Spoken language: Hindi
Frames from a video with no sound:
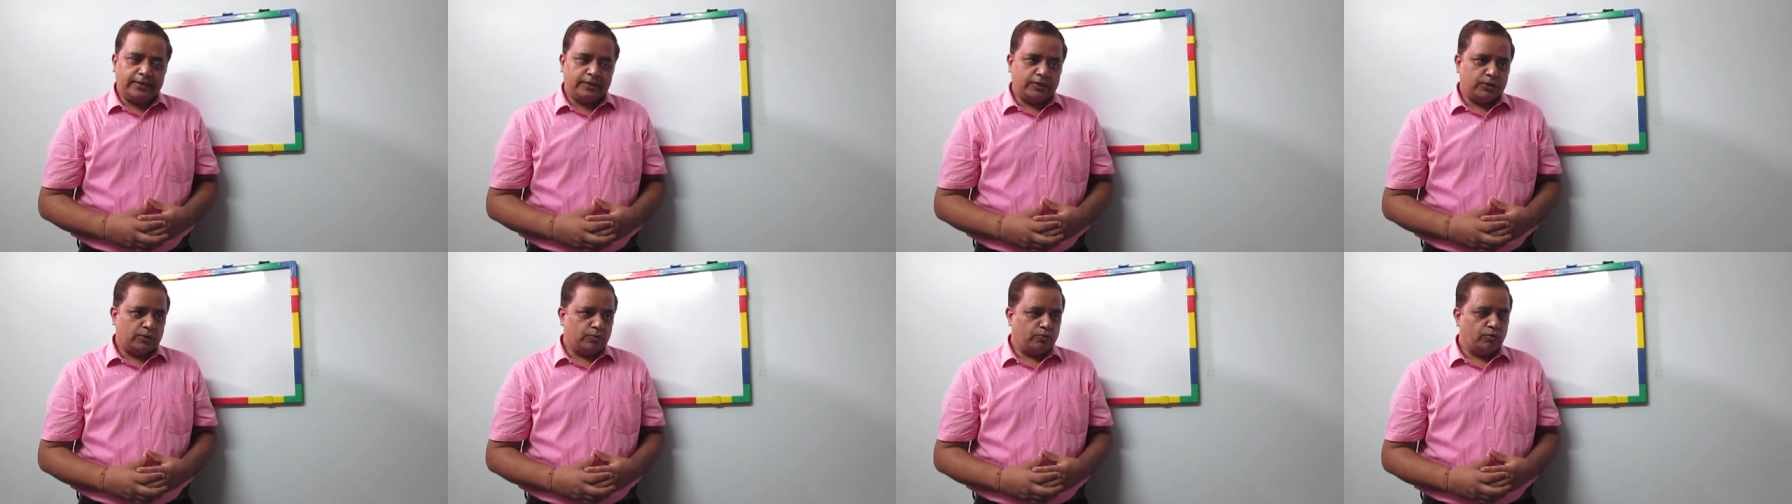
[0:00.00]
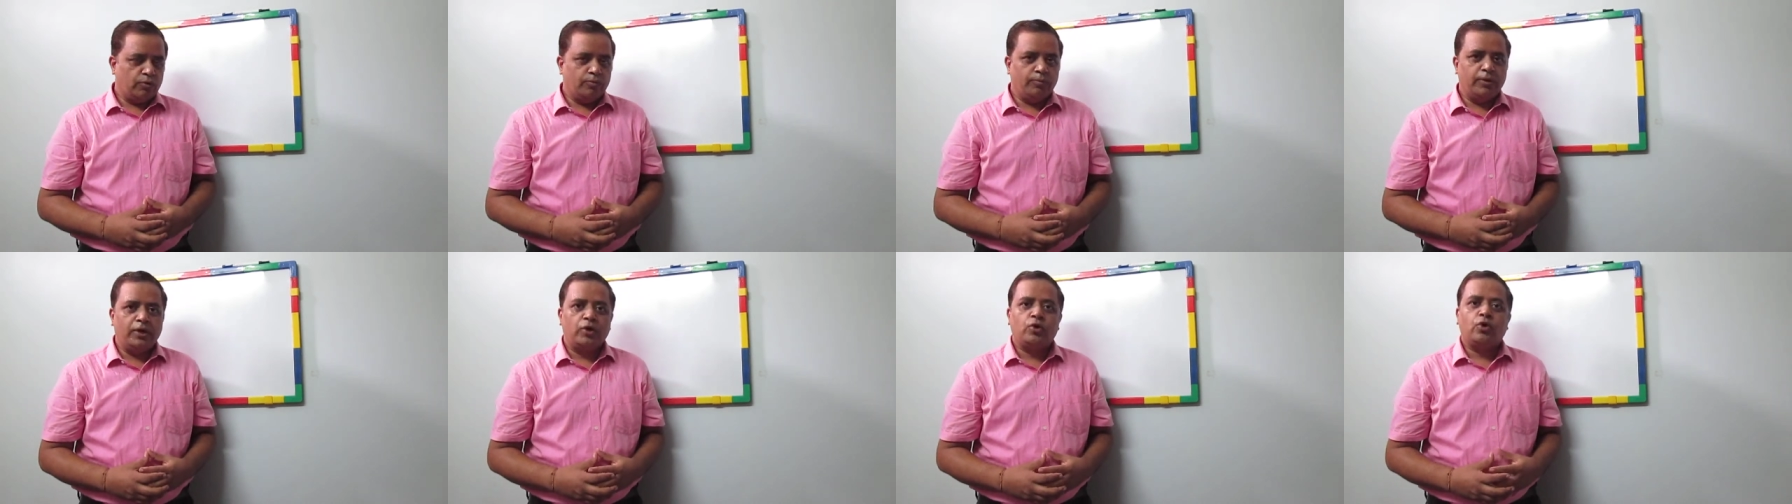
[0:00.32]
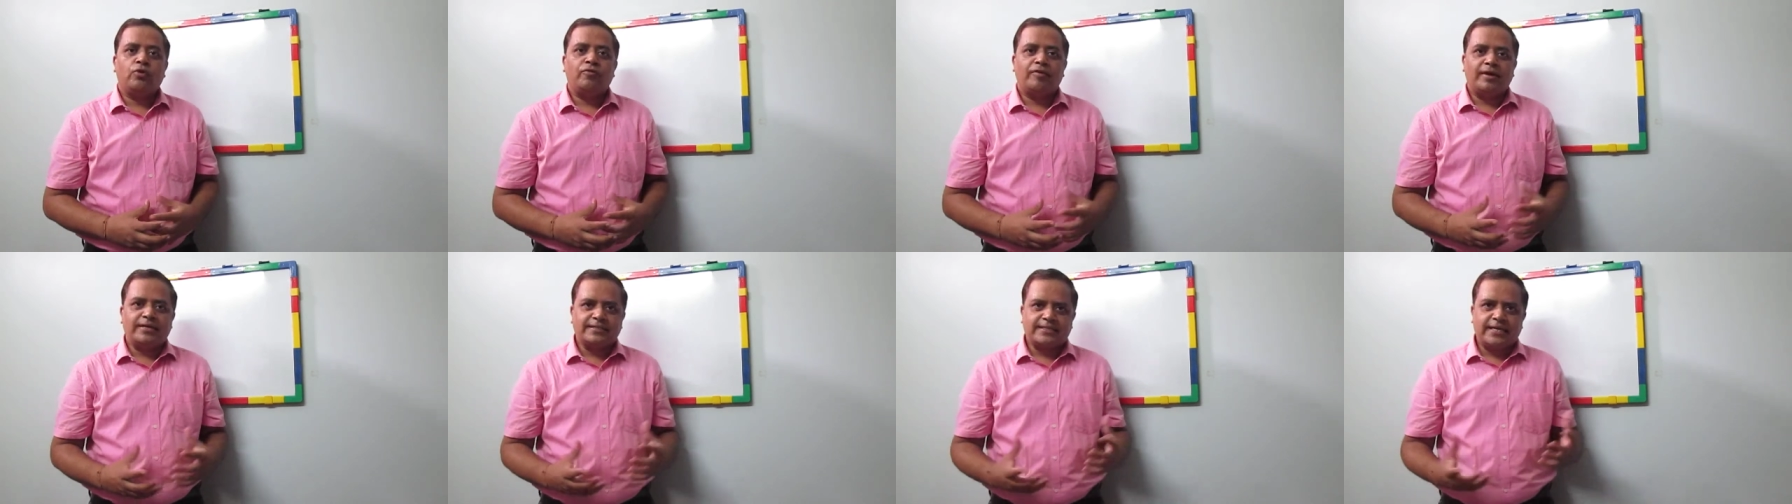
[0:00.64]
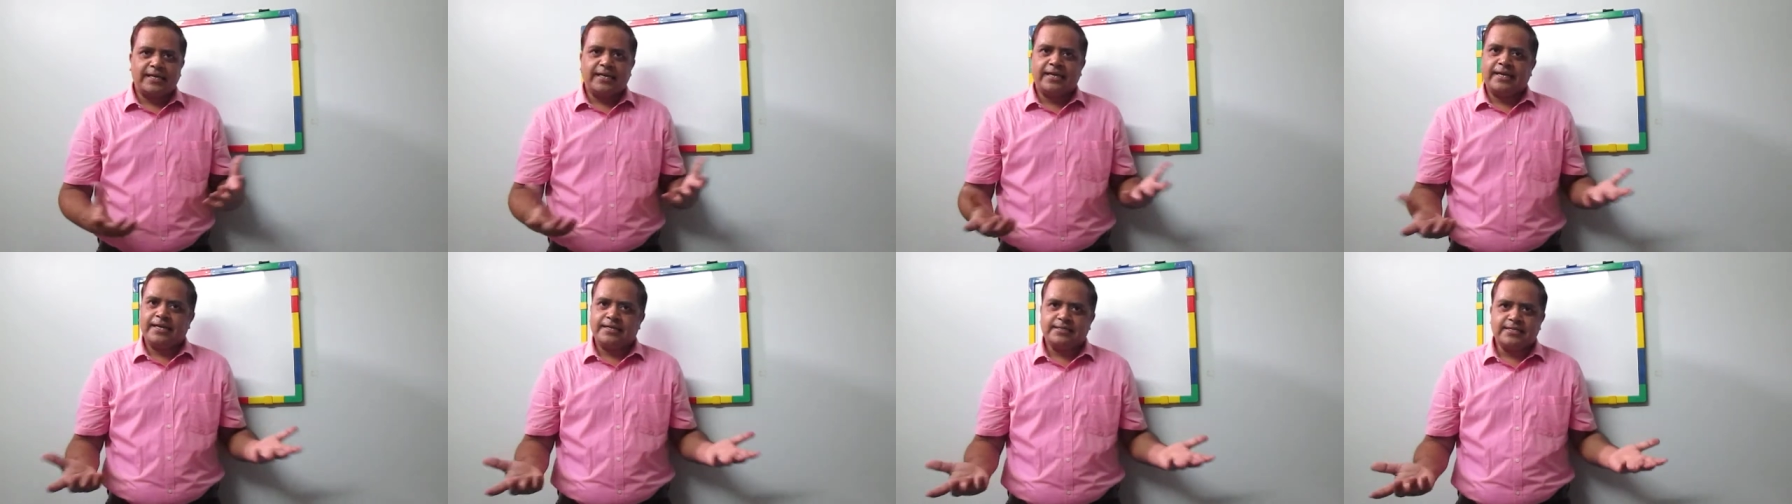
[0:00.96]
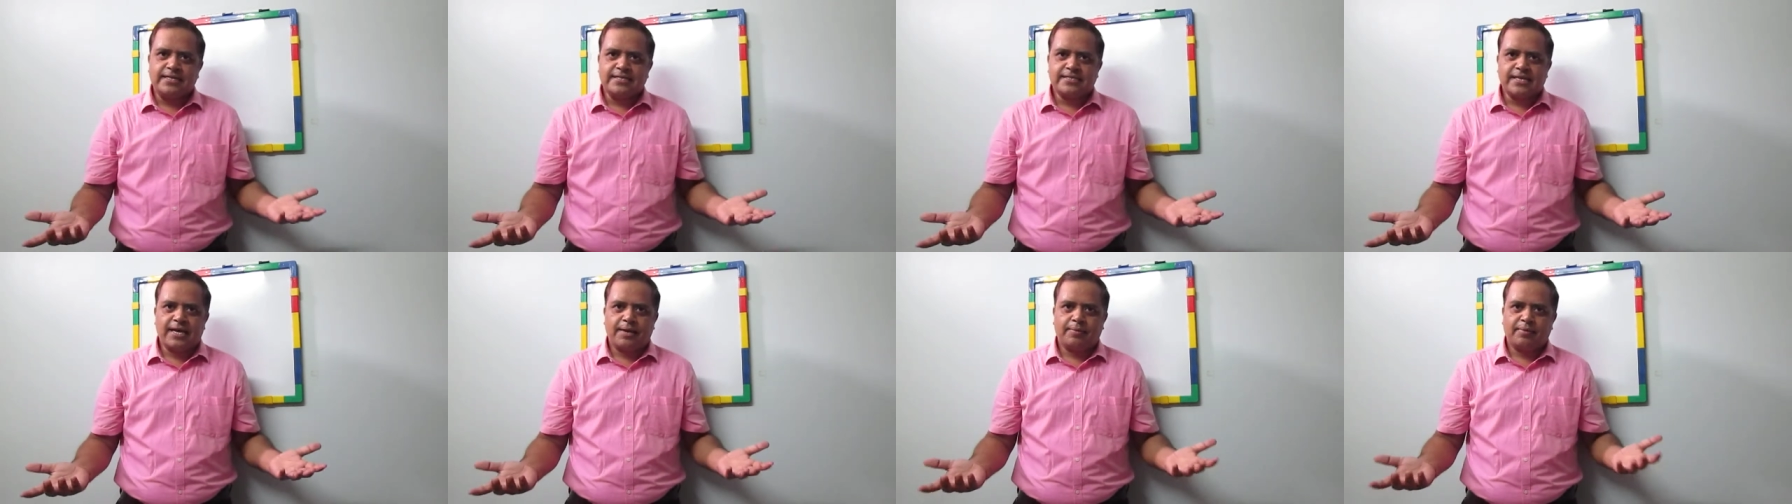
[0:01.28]
तो वो बिल्कुल वैसा ही है
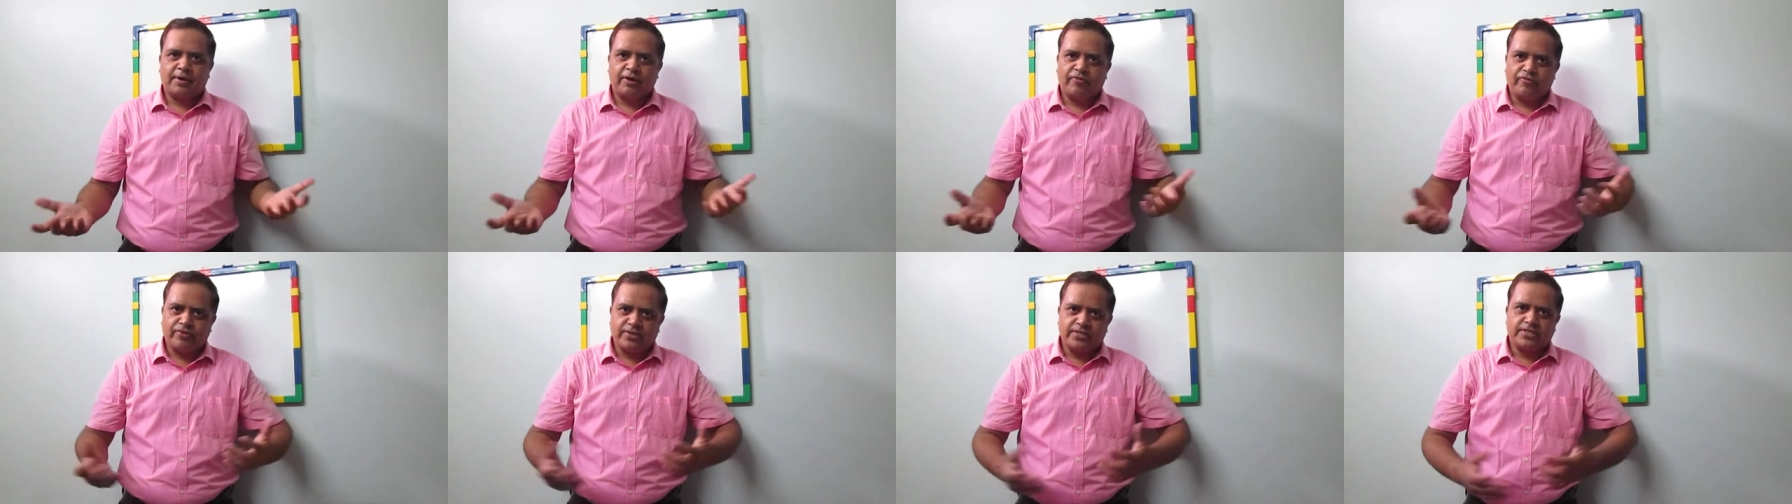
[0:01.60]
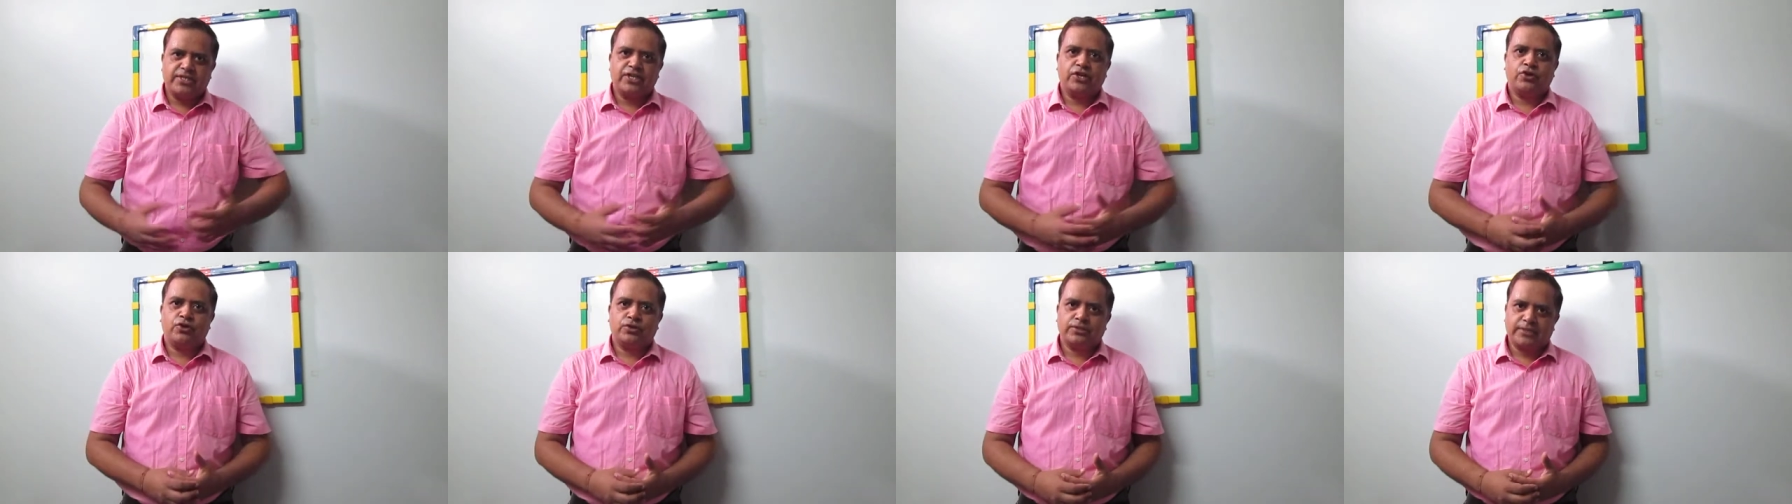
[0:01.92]
जैसा आपका फर्स्ट ईयर और